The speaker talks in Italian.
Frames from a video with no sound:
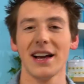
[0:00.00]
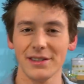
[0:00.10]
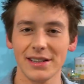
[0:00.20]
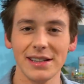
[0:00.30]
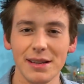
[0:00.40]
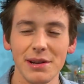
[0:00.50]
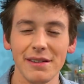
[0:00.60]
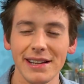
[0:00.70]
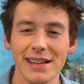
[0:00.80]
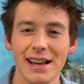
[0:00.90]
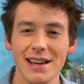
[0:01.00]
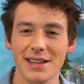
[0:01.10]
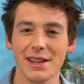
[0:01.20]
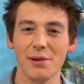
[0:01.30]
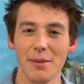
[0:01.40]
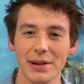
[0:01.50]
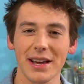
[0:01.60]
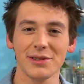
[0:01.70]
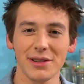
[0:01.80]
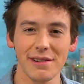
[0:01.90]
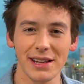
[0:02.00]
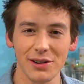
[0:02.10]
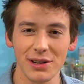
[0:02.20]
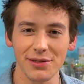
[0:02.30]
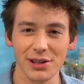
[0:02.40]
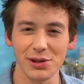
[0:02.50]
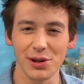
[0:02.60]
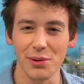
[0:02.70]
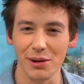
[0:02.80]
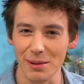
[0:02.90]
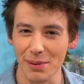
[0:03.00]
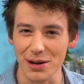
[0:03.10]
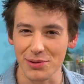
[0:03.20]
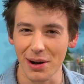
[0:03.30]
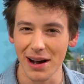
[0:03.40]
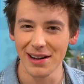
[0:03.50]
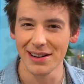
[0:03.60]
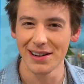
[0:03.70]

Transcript: Allora, ditemi la verità, siete qua perché non avete ancora finito le uova di Pasqua?